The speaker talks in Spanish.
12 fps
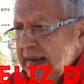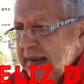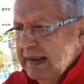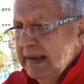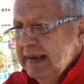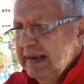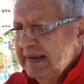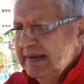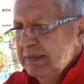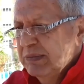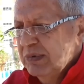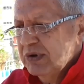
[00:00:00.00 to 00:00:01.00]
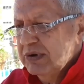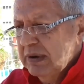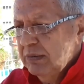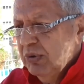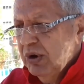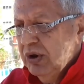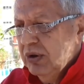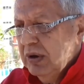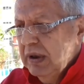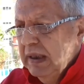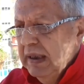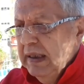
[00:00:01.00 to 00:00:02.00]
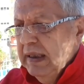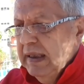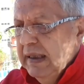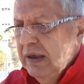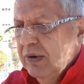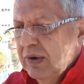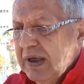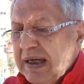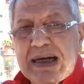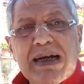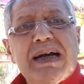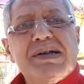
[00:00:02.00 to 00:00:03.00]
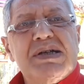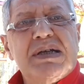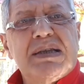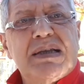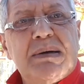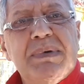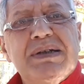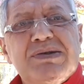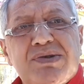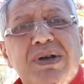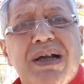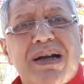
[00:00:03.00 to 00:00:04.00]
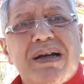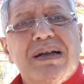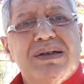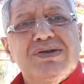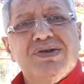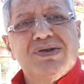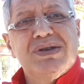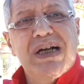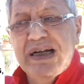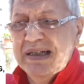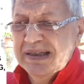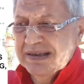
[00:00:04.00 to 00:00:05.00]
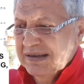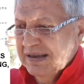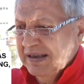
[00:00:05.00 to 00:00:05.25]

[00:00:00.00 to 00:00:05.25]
¿Qué les decimos? Bueno, el local a la calle también son las redes sociales.